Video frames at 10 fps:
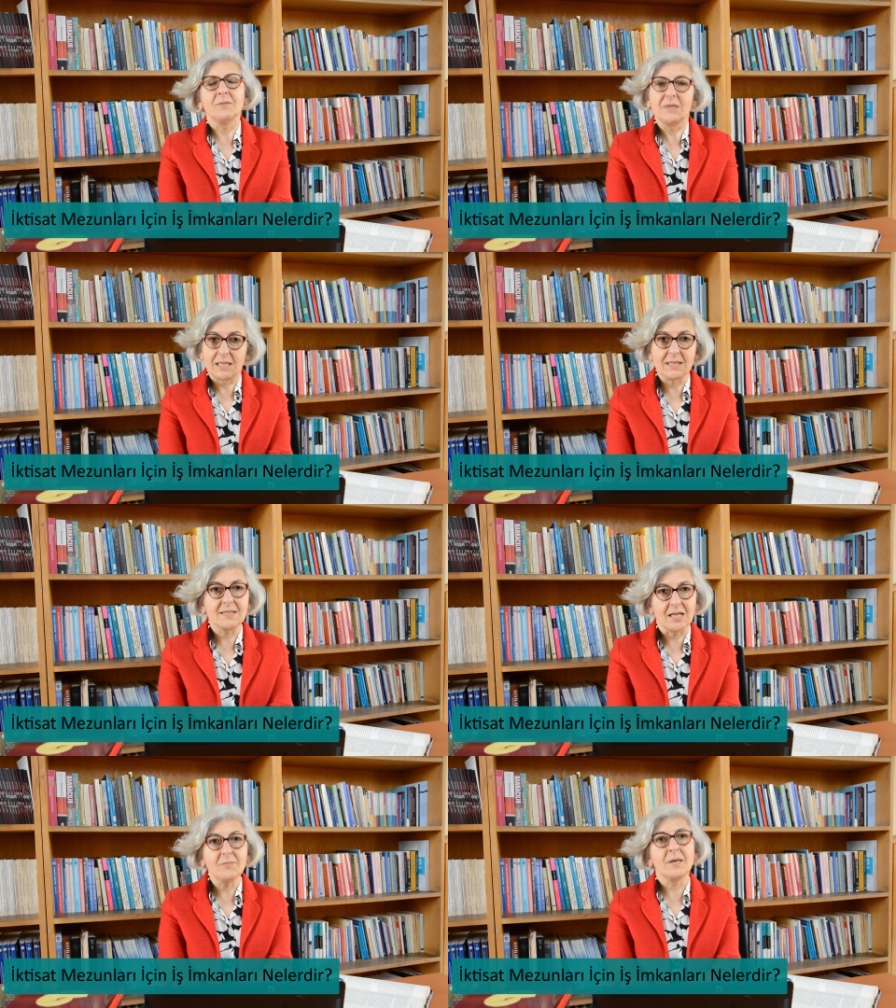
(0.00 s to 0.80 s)
bir
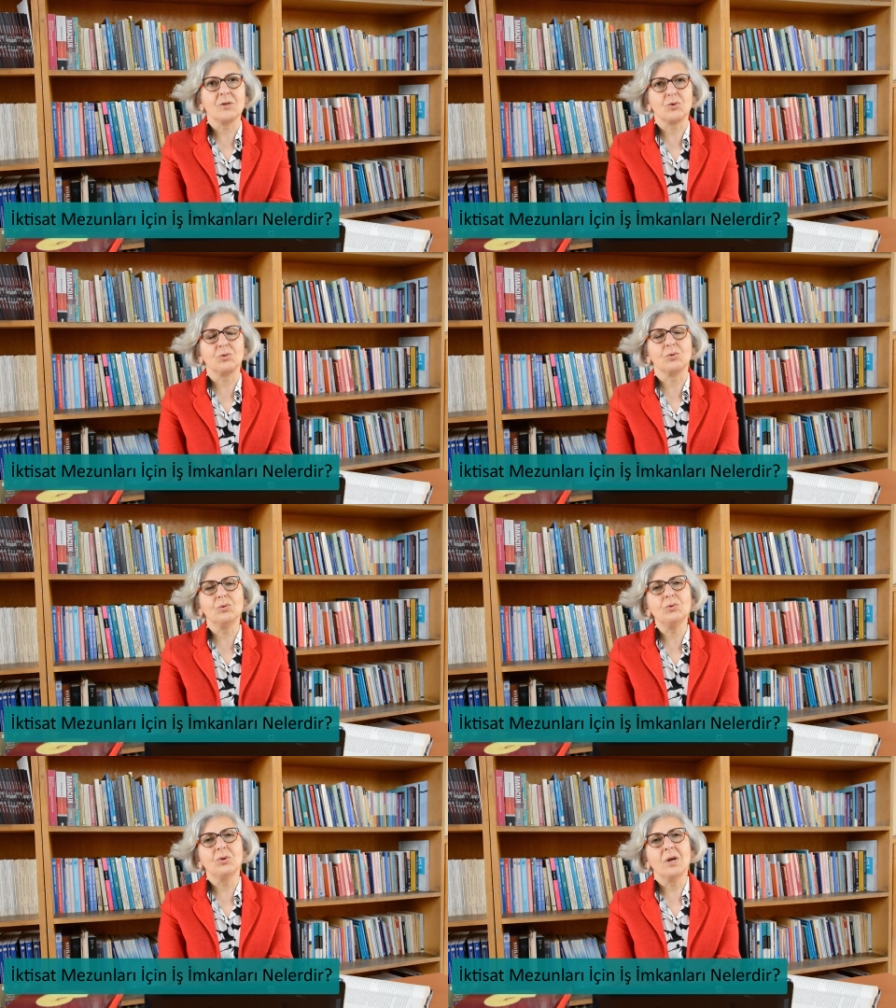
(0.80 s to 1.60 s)
iktisat
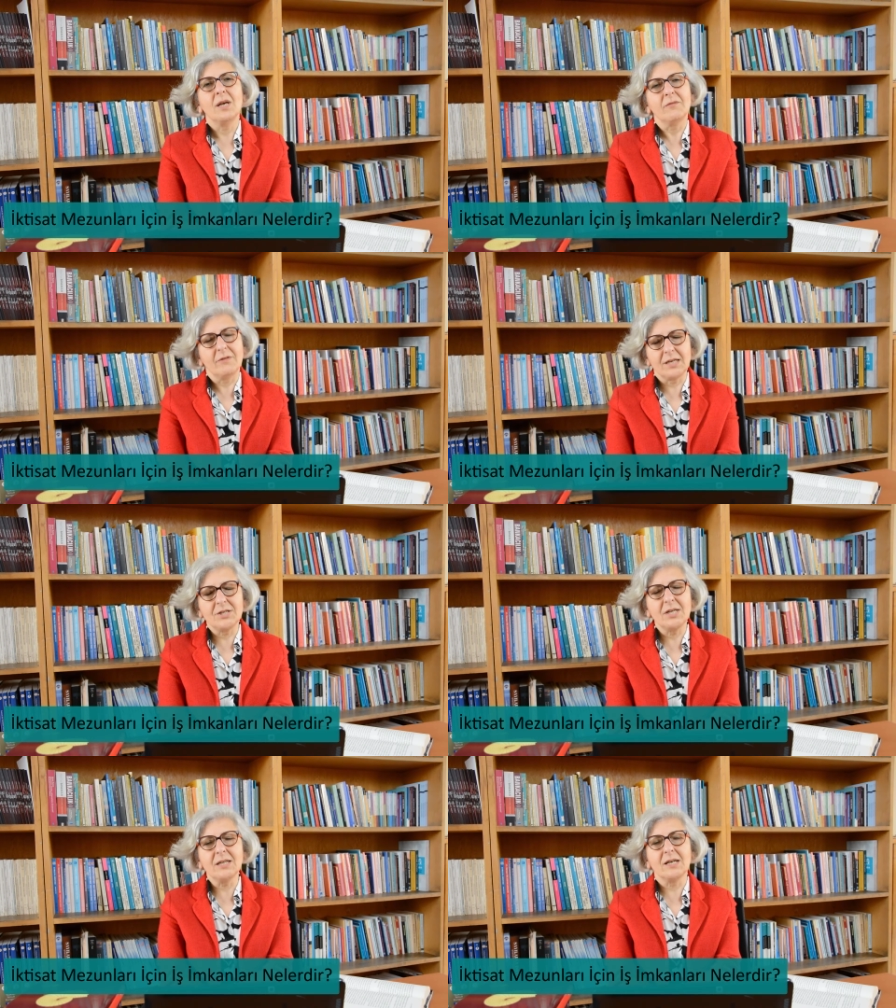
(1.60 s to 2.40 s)
mezununun
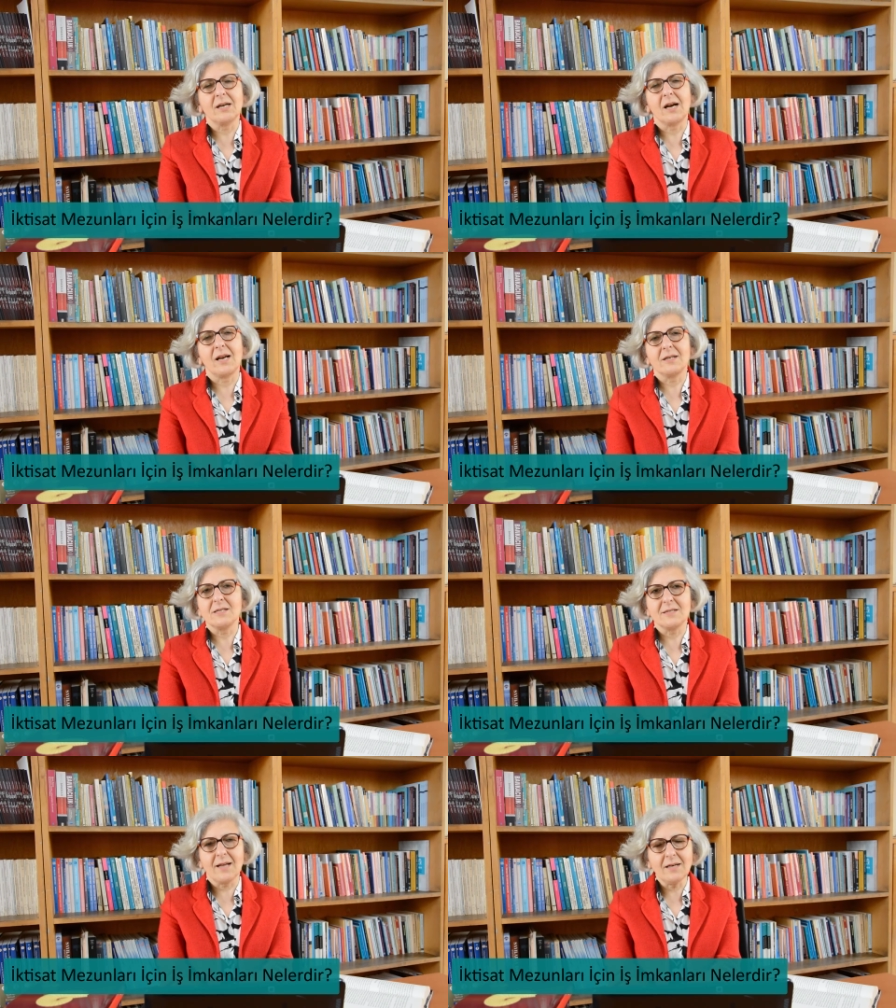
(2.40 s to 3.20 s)
vereceği kararlar
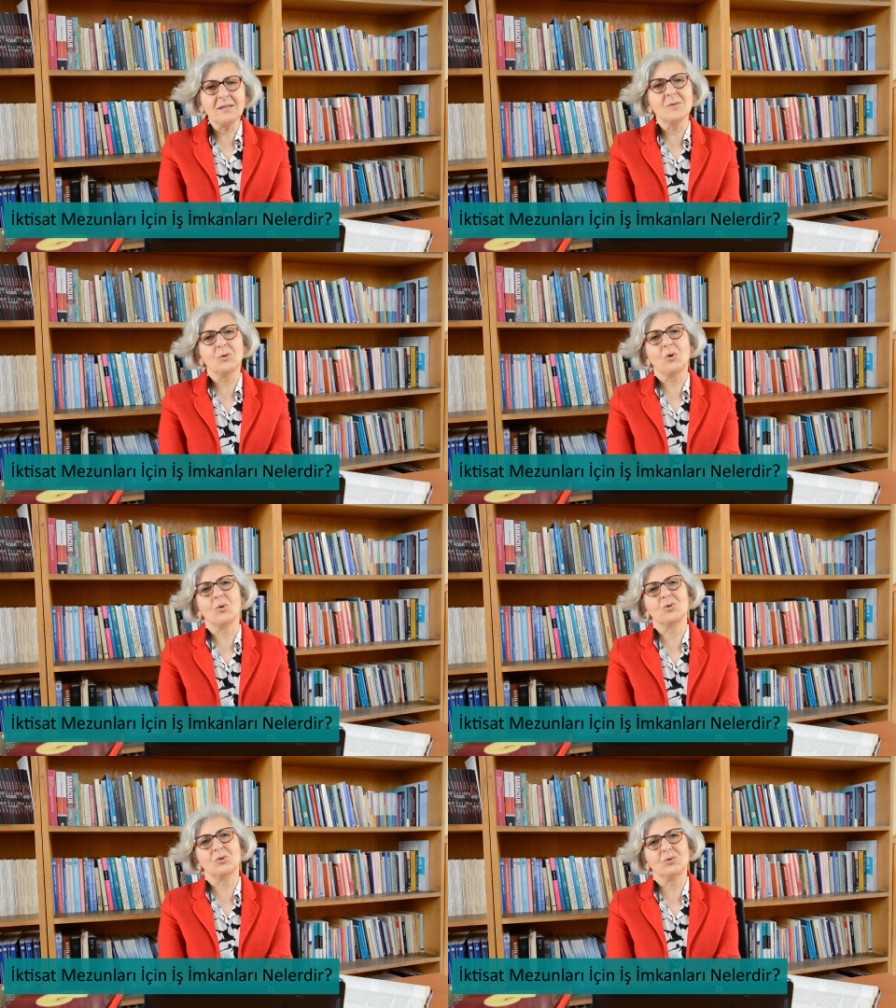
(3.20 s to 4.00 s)
ister kamuda
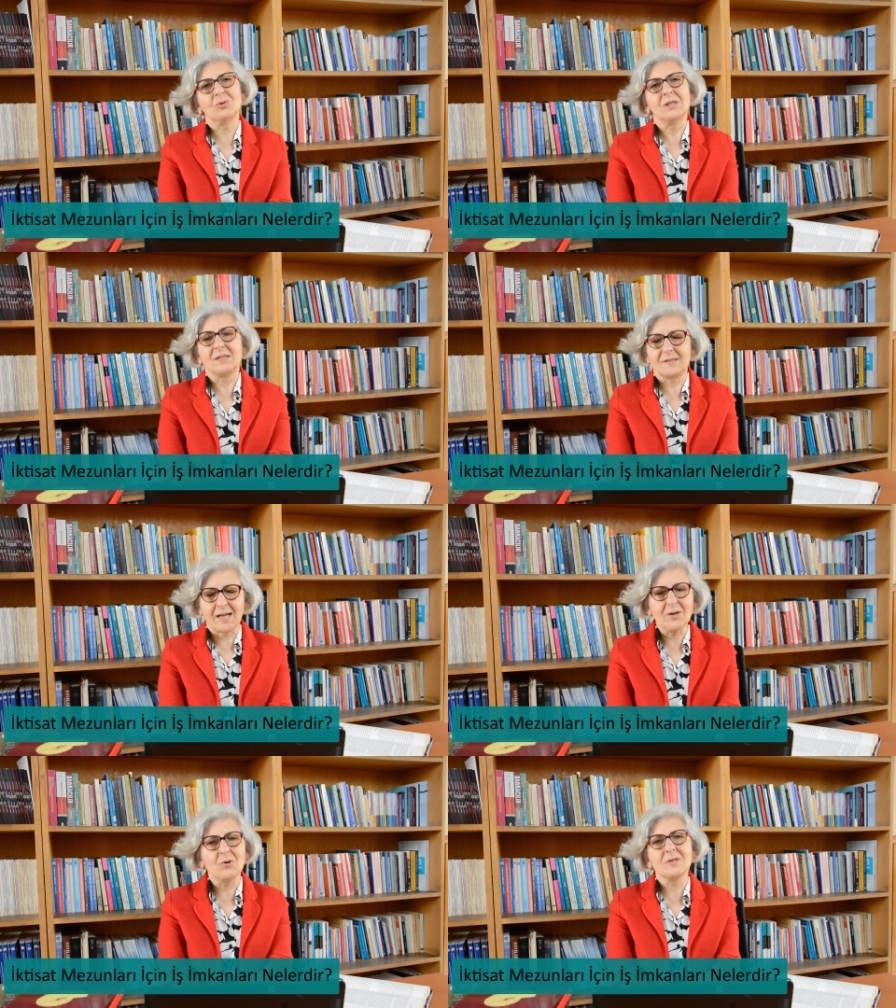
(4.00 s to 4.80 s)
olsun,
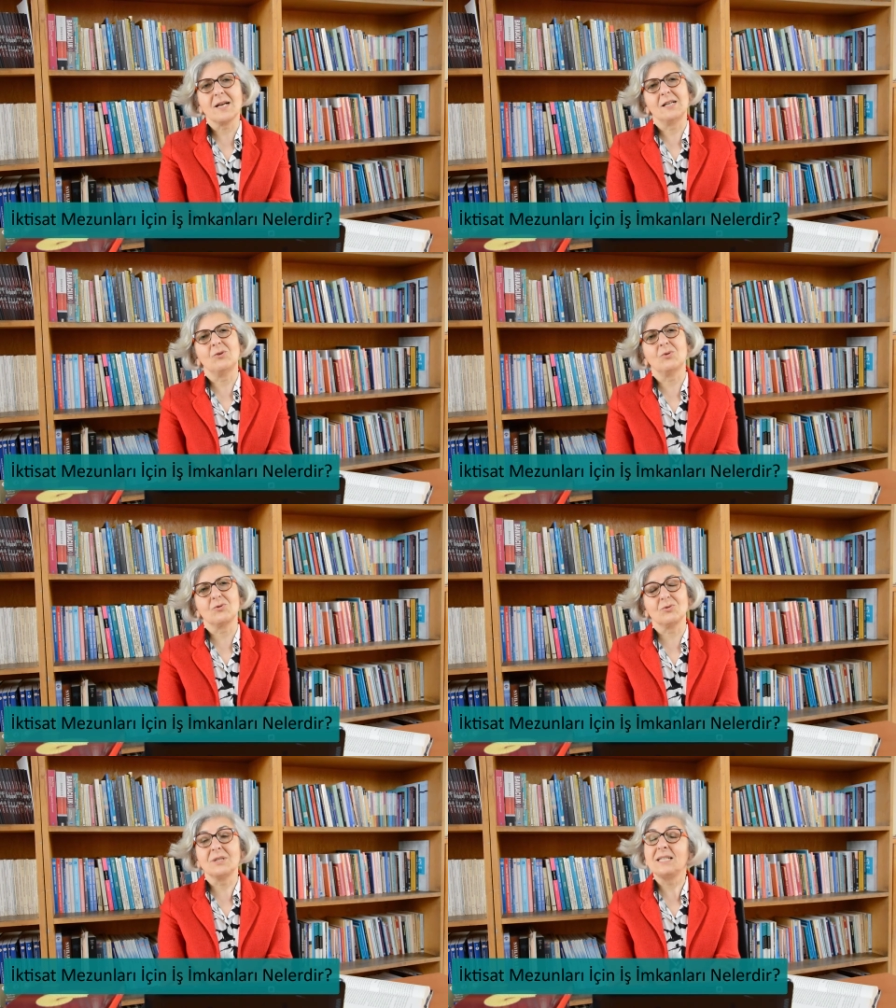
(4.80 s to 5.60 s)
ister özelde
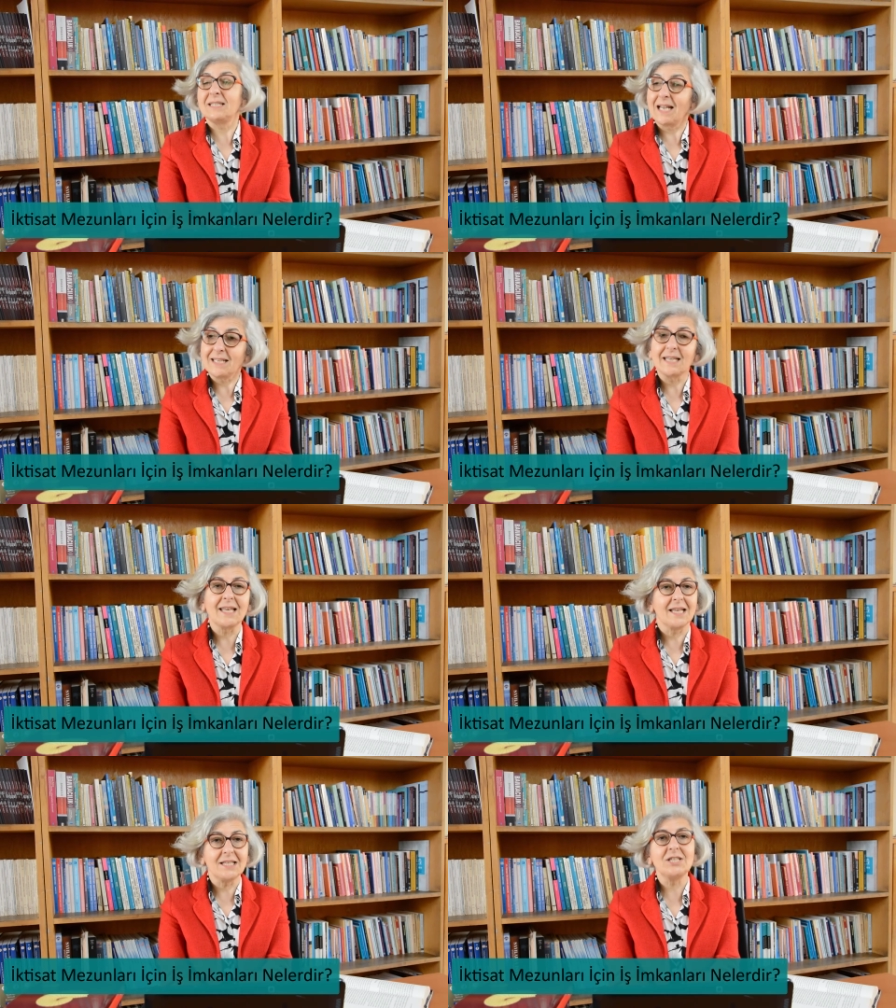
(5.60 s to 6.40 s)
olsun, ister de
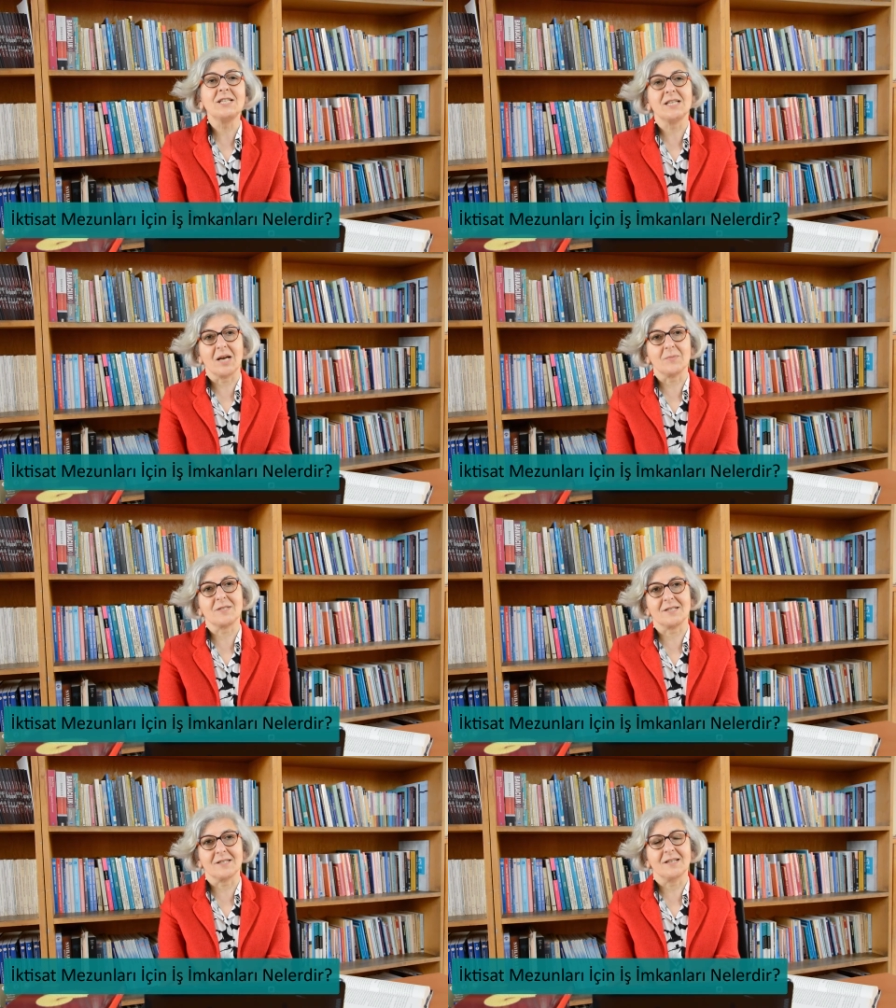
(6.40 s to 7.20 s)
kendi işini yapsın.